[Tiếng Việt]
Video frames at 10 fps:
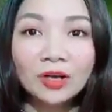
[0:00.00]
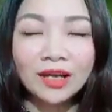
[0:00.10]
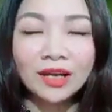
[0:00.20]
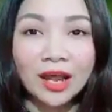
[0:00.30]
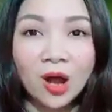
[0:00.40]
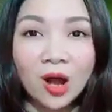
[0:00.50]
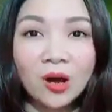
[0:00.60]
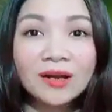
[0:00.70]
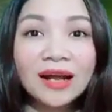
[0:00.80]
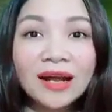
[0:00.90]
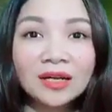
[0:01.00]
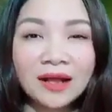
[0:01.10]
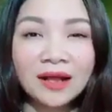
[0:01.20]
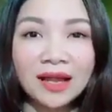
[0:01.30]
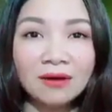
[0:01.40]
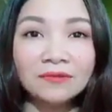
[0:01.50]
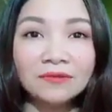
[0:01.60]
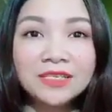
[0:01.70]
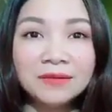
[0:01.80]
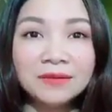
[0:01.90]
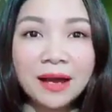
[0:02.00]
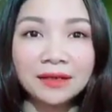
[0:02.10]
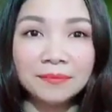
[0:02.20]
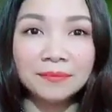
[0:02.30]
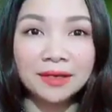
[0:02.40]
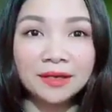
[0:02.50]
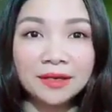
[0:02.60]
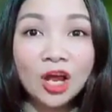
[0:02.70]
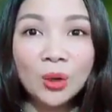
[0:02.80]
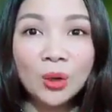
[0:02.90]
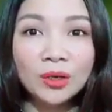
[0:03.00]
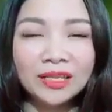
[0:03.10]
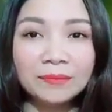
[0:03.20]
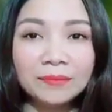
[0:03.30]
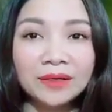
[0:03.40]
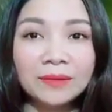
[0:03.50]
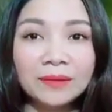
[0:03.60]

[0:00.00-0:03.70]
Có thể họ đang không hài lòng với chính bản thân mình, luôn tìm